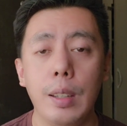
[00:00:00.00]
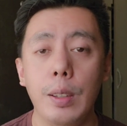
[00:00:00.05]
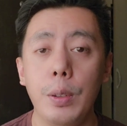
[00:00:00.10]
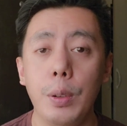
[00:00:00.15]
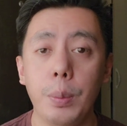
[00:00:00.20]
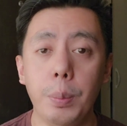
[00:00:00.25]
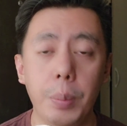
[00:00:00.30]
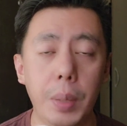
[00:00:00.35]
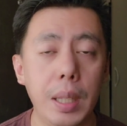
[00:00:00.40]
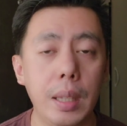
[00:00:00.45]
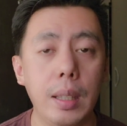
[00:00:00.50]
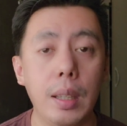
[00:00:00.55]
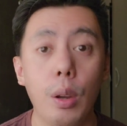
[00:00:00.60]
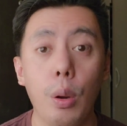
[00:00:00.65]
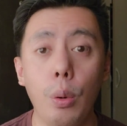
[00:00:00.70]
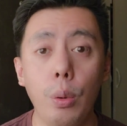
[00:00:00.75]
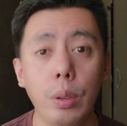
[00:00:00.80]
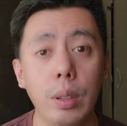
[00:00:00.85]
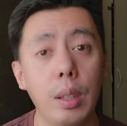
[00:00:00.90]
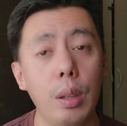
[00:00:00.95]
yung
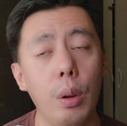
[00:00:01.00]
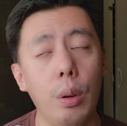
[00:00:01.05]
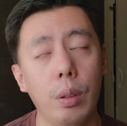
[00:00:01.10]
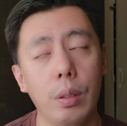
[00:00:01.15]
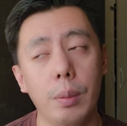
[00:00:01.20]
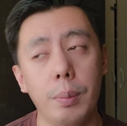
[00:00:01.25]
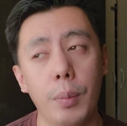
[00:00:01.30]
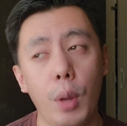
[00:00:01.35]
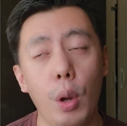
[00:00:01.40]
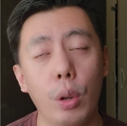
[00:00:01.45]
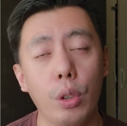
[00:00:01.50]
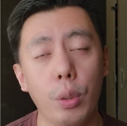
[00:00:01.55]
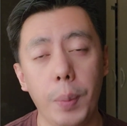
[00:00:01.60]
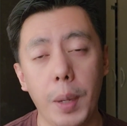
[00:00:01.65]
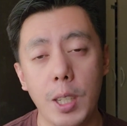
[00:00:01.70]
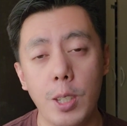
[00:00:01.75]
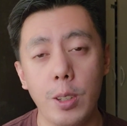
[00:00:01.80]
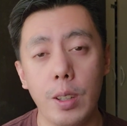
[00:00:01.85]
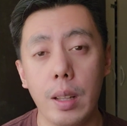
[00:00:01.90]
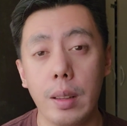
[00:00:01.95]
PT-OT o
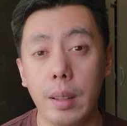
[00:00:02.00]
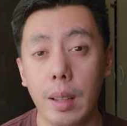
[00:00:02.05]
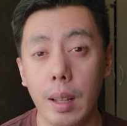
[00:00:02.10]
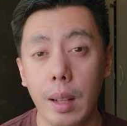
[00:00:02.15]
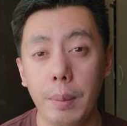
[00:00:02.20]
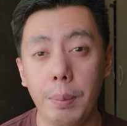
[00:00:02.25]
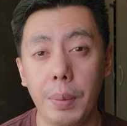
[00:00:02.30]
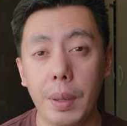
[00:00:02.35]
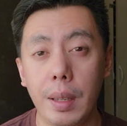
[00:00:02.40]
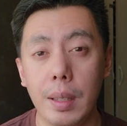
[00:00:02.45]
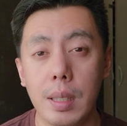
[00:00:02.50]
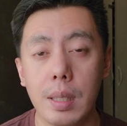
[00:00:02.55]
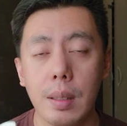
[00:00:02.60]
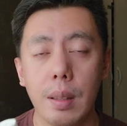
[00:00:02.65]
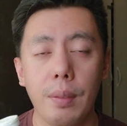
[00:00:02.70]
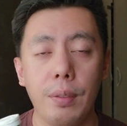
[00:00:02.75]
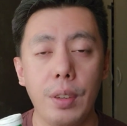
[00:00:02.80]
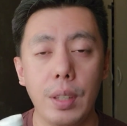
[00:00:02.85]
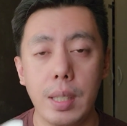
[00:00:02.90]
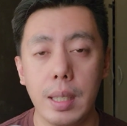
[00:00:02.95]
occupational
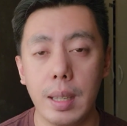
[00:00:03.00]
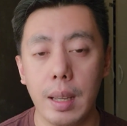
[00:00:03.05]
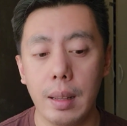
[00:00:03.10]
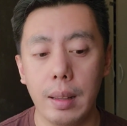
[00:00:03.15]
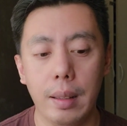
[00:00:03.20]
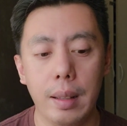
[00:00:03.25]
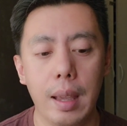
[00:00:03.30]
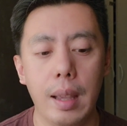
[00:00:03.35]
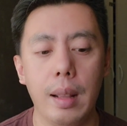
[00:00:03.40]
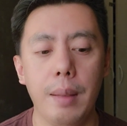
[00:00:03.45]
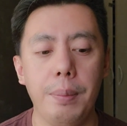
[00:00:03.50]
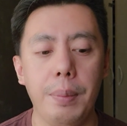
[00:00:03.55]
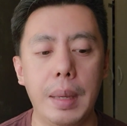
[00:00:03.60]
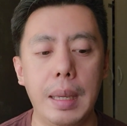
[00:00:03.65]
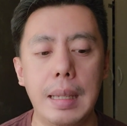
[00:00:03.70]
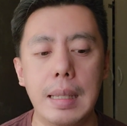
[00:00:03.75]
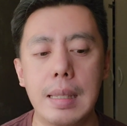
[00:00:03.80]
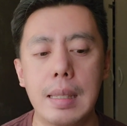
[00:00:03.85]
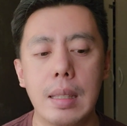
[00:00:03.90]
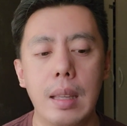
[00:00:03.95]
therapist, physical
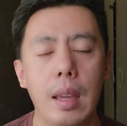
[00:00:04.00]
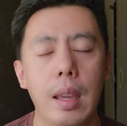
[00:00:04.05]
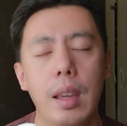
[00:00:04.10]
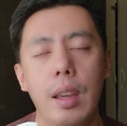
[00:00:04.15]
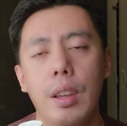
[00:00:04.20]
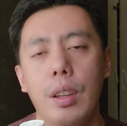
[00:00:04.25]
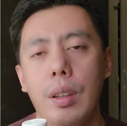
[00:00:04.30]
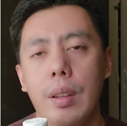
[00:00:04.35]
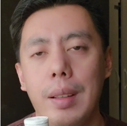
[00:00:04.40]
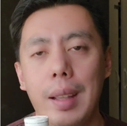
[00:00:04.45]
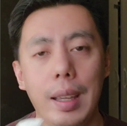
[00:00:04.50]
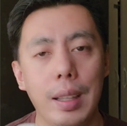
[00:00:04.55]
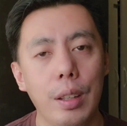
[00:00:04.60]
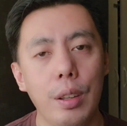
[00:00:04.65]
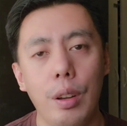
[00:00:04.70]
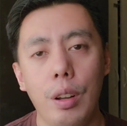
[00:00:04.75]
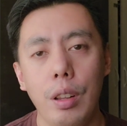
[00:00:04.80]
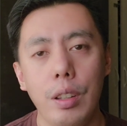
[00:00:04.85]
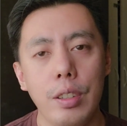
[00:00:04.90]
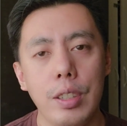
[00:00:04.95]
therapist,
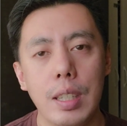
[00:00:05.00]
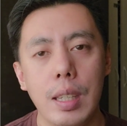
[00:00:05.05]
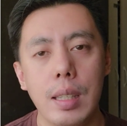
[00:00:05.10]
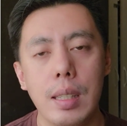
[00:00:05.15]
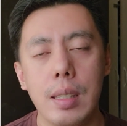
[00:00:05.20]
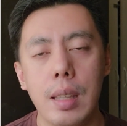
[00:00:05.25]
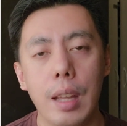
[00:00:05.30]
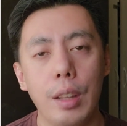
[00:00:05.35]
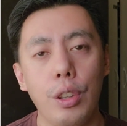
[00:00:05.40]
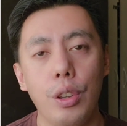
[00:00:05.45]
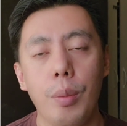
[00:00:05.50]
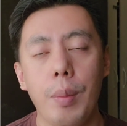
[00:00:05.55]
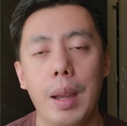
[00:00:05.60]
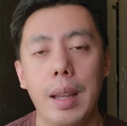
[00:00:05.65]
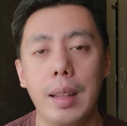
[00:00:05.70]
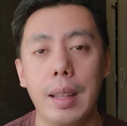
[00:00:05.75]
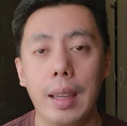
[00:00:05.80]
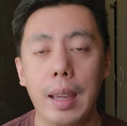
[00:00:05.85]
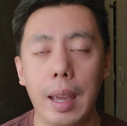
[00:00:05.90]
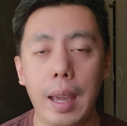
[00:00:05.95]
radiologist, ito yung
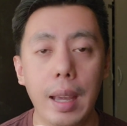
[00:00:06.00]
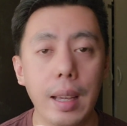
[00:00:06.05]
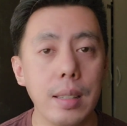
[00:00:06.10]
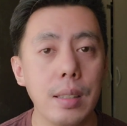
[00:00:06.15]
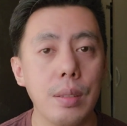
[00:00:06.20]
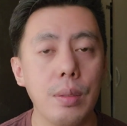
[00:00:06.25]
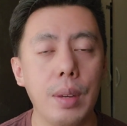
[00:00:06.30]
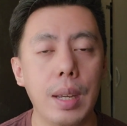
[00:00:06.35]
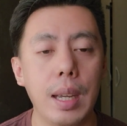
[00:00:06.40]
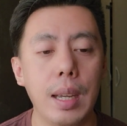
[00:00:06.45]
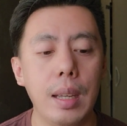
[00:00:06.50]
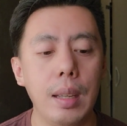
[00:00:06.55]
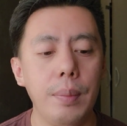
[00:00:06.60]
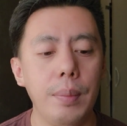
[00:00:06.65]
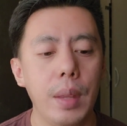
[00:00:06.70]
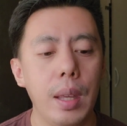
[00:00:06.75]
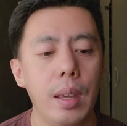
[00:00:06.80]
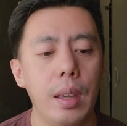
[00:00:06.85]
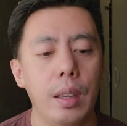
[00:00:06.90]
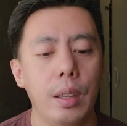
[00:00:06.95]
mga nag x-ray,
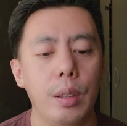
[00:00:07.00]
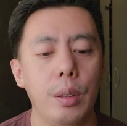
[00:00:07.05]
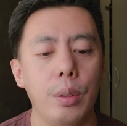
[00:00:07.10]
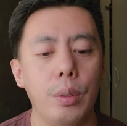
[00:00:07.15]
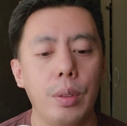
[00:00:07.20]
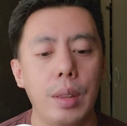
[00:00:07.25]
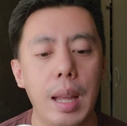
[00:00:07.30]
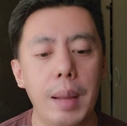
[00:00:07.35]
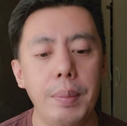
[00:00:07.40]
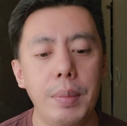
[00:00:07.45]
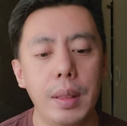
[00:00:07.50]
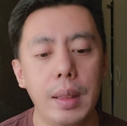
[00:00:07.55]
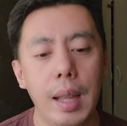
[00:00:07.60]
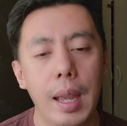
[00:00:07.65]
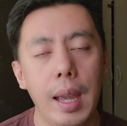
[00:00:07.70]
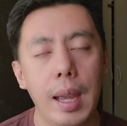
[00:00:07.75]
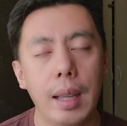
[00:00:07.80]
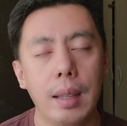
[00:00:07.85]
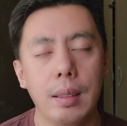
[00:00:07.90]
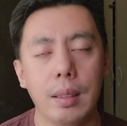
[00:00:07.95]
yung lab
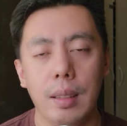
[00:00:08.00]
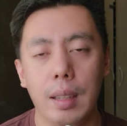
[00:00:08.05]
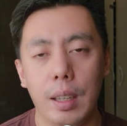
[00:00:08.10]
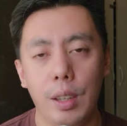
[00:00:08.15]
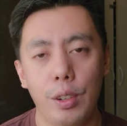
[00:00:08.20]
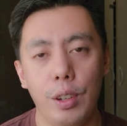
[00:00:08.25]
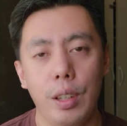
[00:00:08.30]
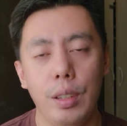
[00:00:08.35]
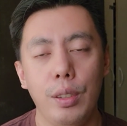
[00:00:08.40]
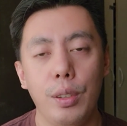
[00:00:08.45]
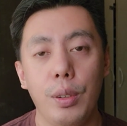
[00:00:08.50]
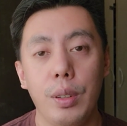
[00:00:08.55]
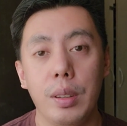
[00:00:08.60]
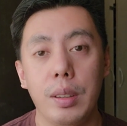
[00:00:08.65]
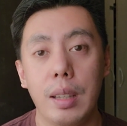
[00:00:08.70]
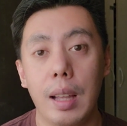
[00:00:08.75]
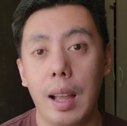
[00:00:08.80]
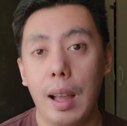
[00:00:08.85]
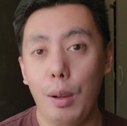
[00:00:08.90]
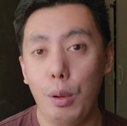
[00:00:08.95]
tech, yun, yung
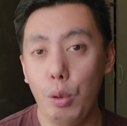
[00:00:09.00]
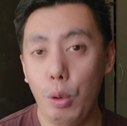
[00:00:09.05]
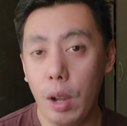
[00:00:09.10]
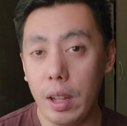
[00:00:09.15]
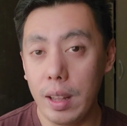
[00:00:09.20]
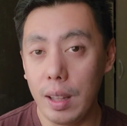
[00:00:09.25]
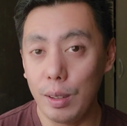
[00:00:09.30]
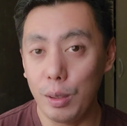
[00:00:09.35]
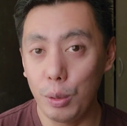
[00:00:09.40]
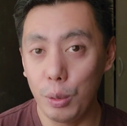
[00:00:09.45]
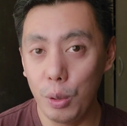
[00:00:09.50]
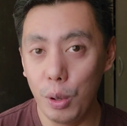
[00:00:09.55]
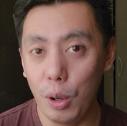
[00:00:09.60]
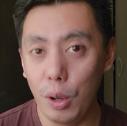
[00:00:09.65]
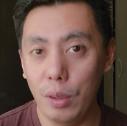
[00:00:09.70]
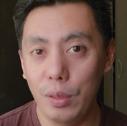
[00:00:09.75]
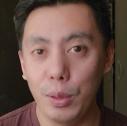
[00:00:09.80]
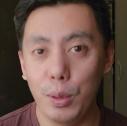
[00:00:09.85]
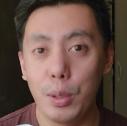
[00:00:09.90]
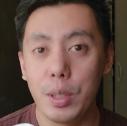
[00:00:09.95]
tagakuha ng
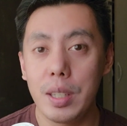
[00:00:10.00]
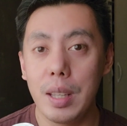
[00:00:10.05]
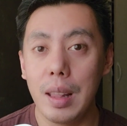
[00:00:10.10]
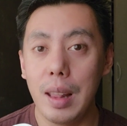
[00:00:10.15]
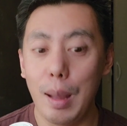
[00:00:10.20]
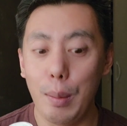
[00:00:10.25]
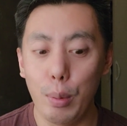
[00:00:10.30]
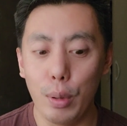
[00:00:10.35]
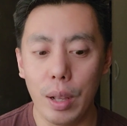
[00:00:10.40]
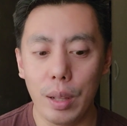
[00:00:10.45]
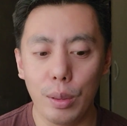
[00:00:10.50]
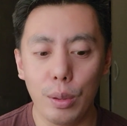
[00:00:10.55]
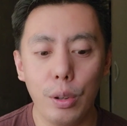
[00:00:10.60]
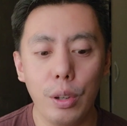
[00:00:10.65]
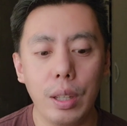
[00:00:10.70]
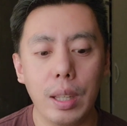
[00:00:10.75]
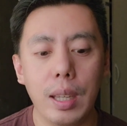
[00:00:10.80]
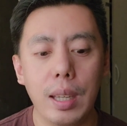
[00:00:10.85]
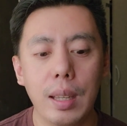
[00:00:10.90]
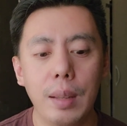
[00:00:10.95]
dugo dun sa
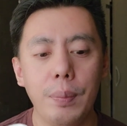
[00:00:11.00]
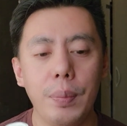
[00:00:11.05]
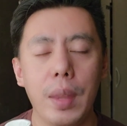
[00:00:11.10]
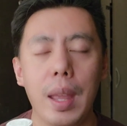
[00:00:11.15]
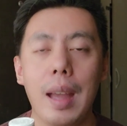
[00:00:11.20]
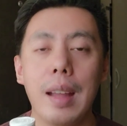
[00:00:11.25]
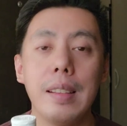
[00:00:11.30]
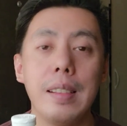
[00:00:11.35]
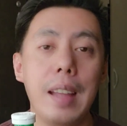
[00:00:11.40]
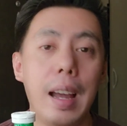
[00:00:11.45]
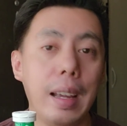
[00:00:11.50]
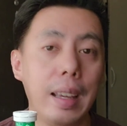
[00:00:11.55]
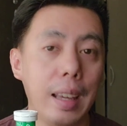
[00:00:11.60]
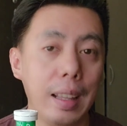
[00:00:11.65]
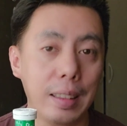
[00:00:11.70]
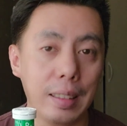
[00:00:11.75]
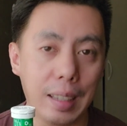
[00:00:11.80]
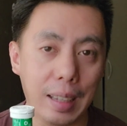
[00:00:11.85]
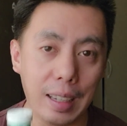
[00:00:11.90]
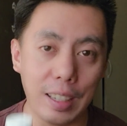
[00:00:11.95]
laboratory,
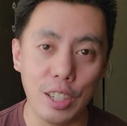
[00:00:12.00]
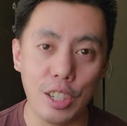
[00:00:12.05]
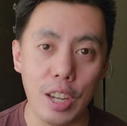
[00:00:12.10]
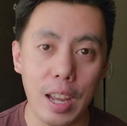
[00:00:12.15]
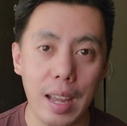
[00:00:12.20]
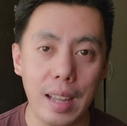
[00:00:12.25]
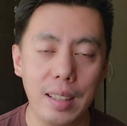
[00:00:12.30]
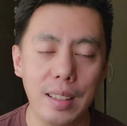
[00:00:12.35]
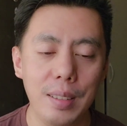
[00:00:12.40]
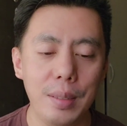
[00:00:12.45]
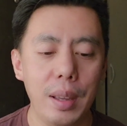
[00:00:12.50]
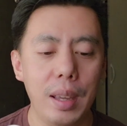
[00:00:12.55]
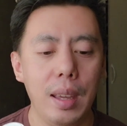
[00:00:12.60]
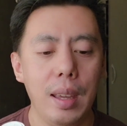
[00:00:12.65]
dietitian,